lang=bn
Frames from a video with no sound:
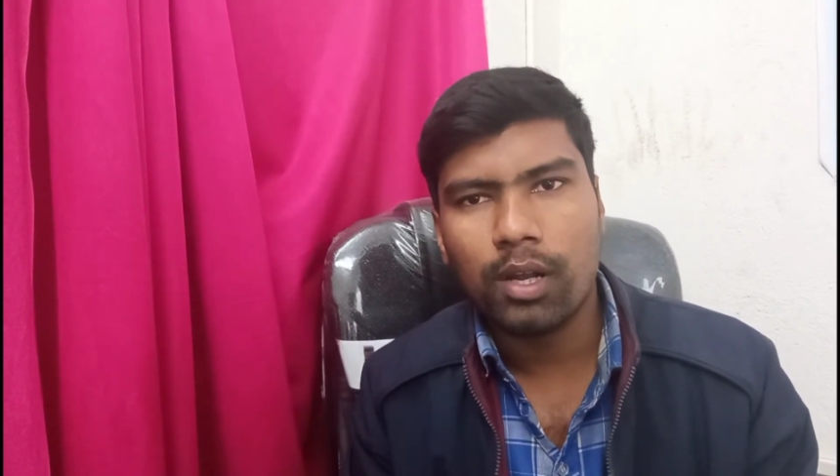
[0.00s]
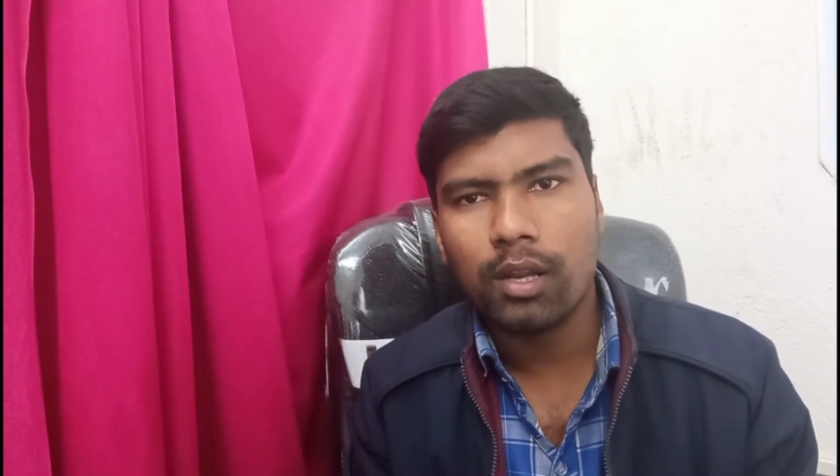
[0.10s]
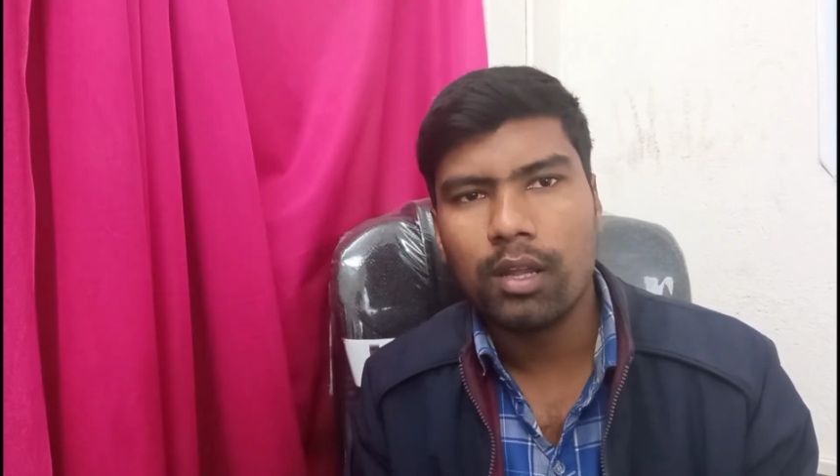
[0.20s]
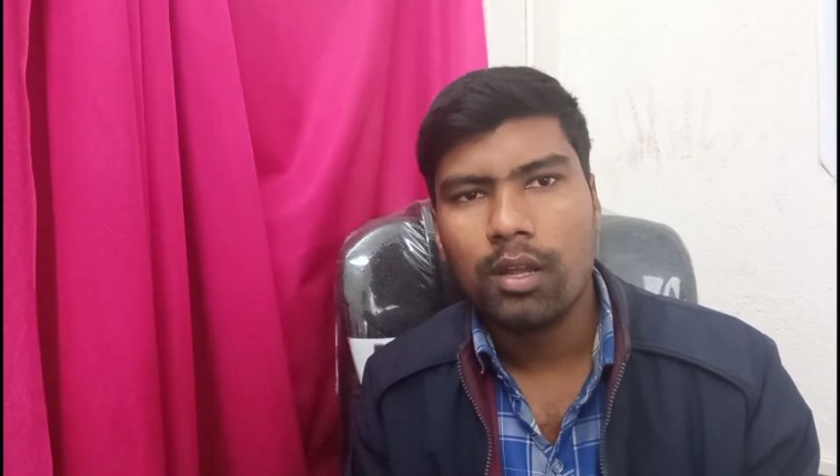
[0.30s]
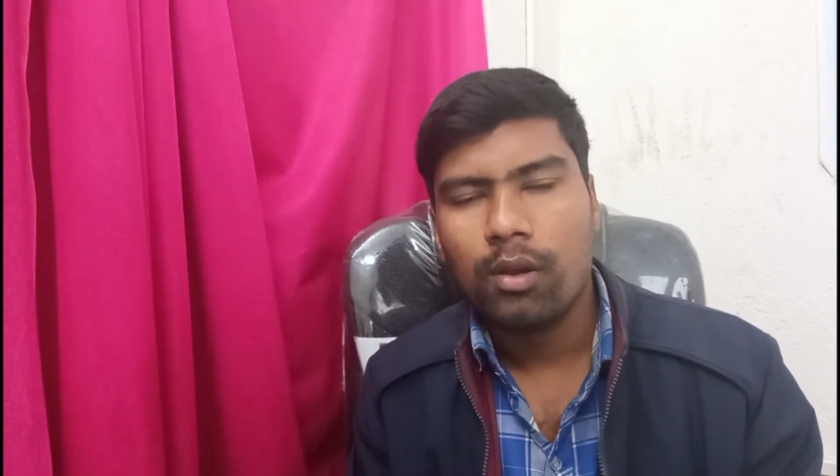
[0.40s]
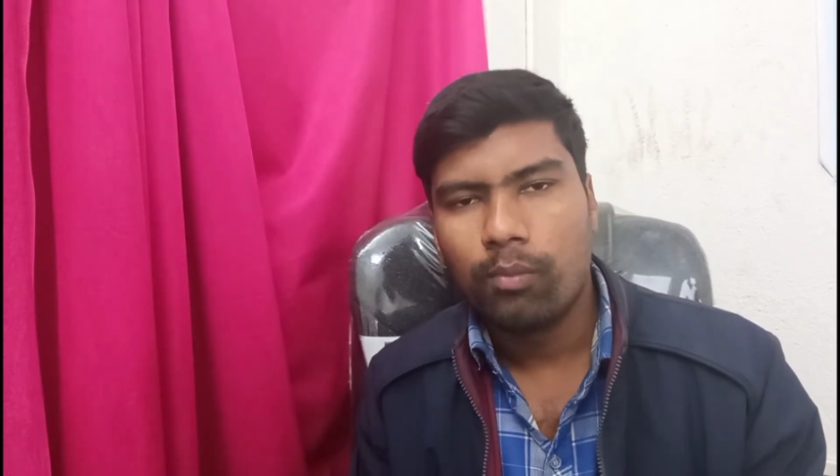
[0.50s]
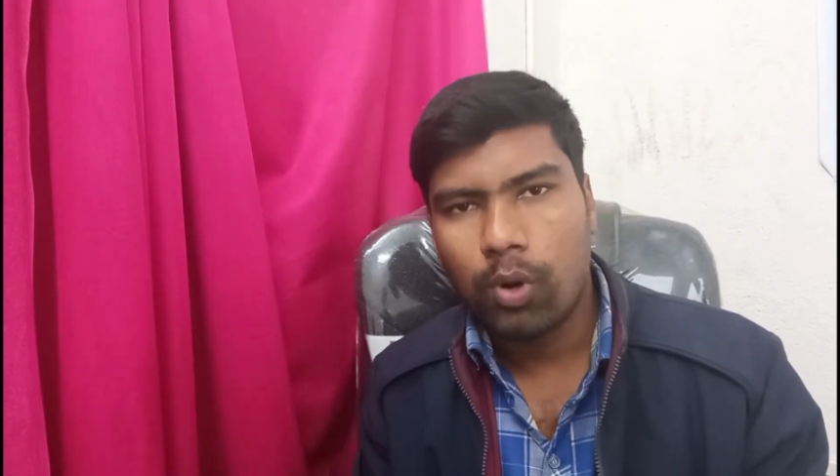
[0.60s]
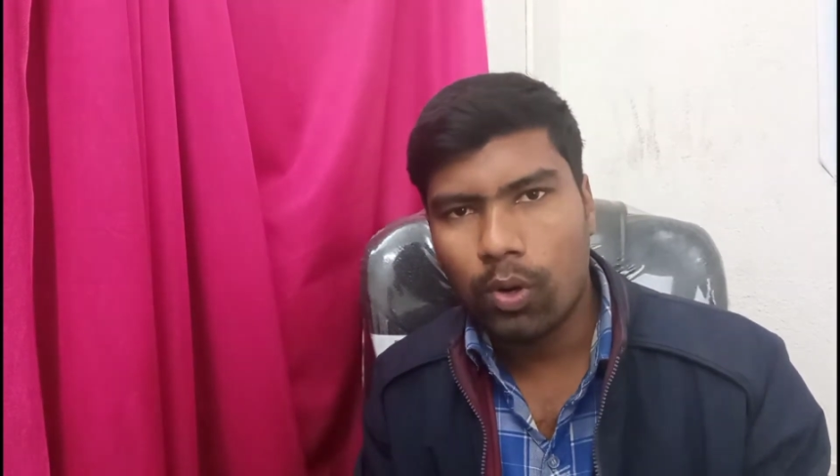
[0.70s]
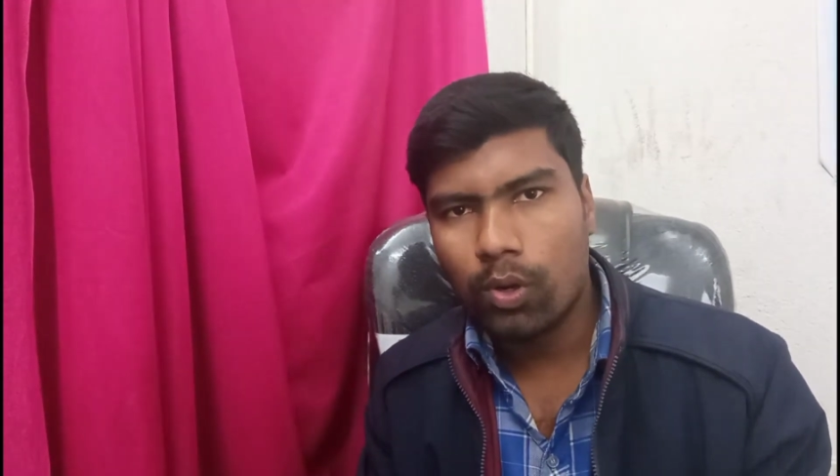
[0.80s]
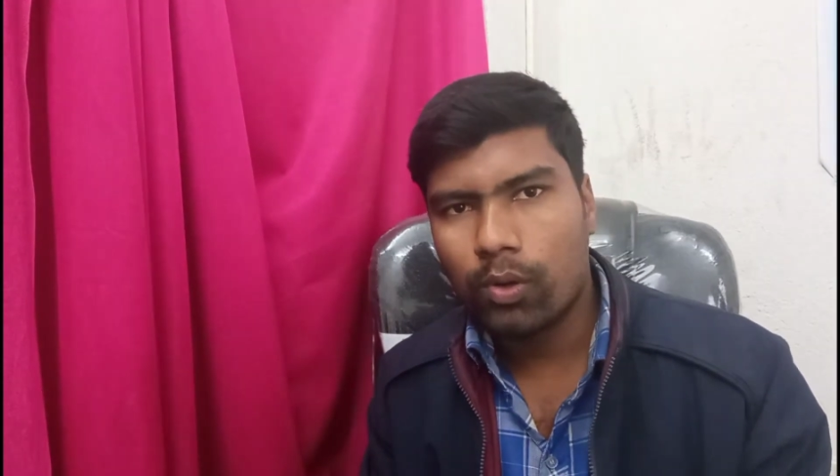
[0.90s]
করে
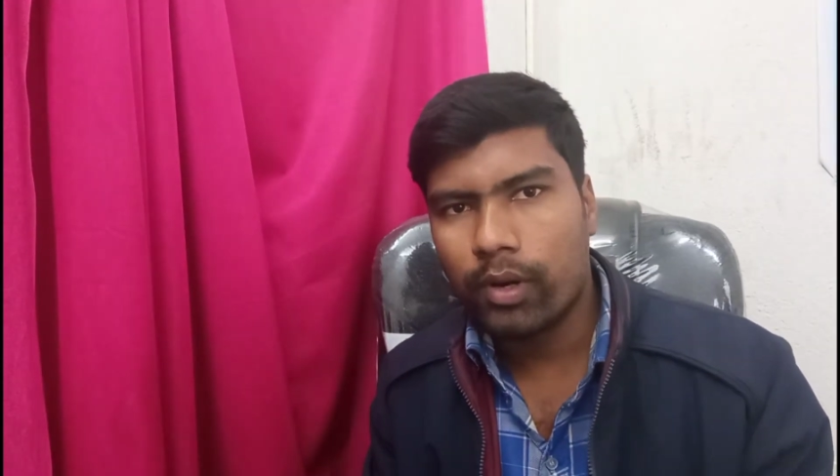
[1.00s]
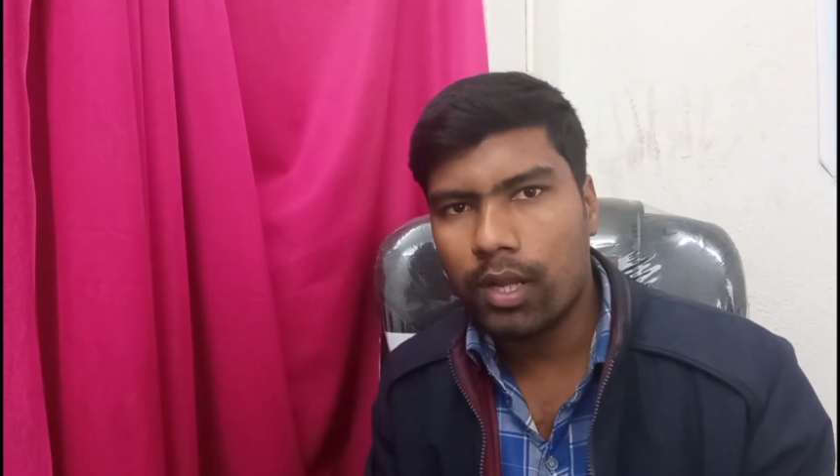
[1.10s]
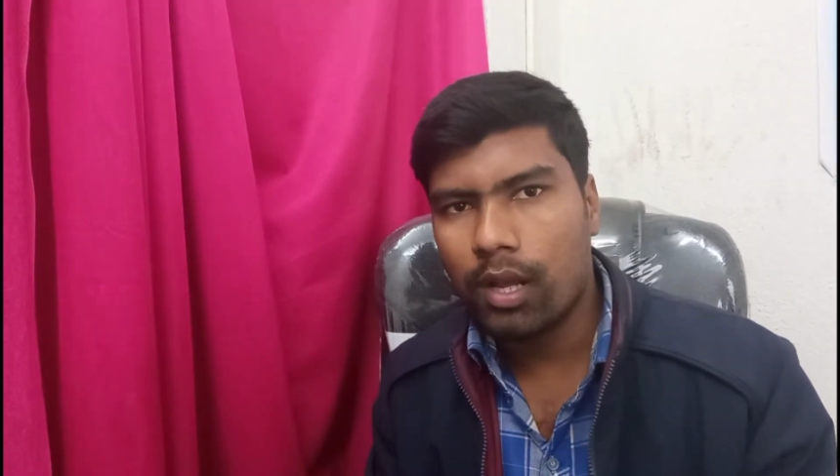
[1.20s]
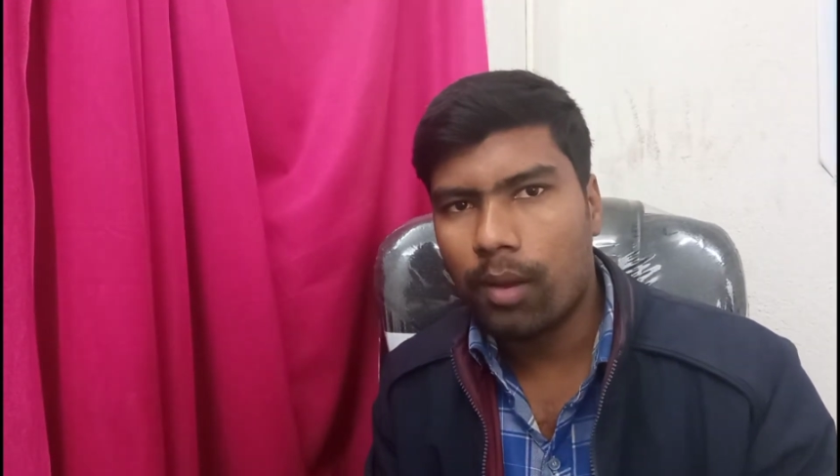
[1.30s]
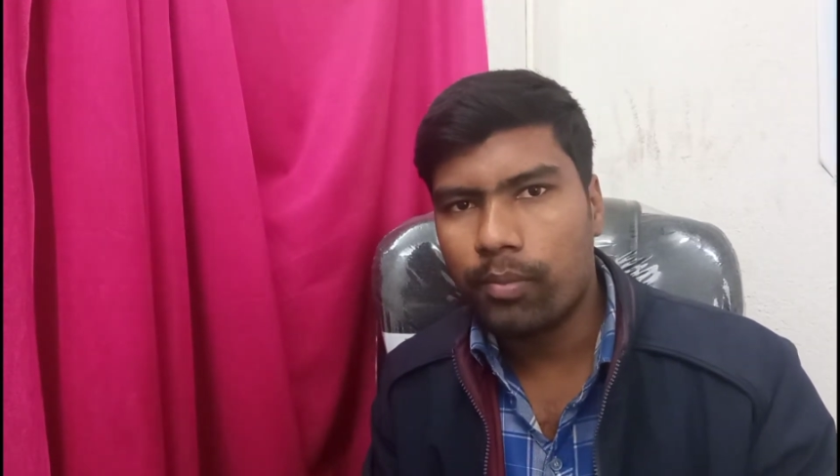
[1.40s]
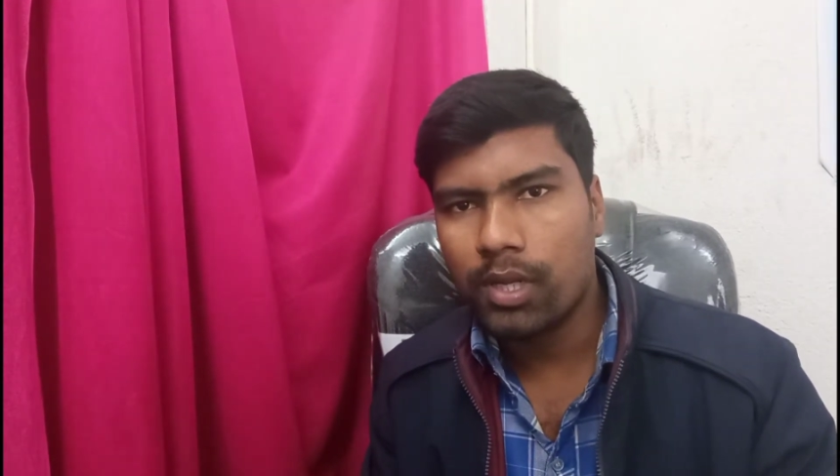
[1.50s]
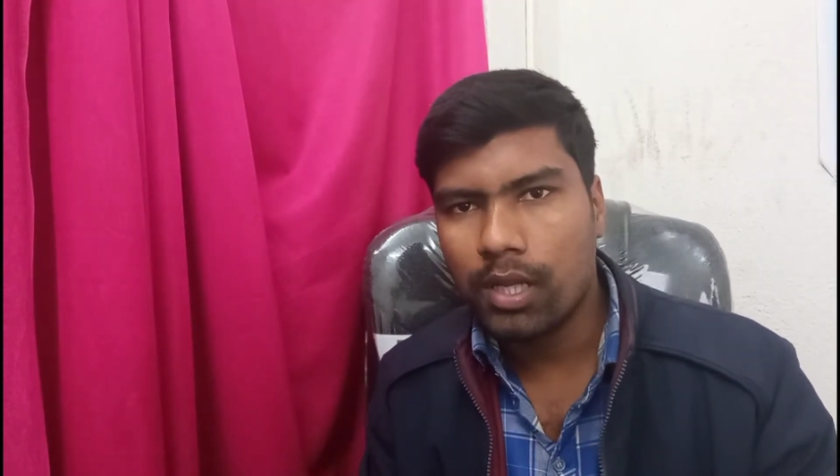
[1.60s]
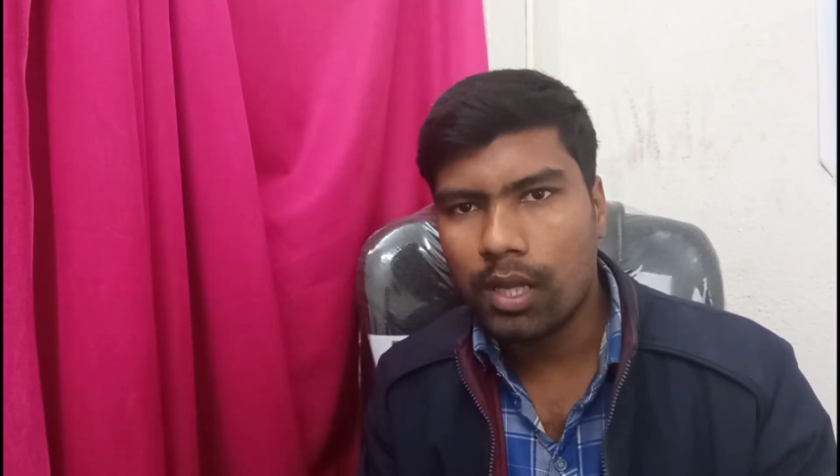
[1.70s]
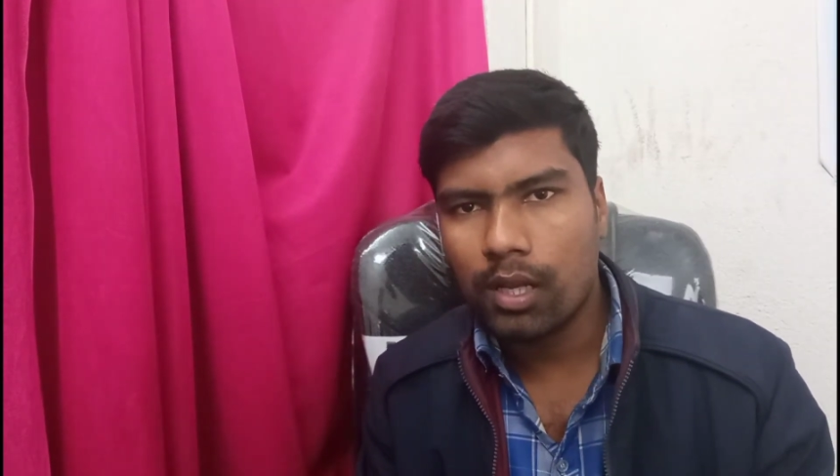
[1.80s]
ফলো করে আপনি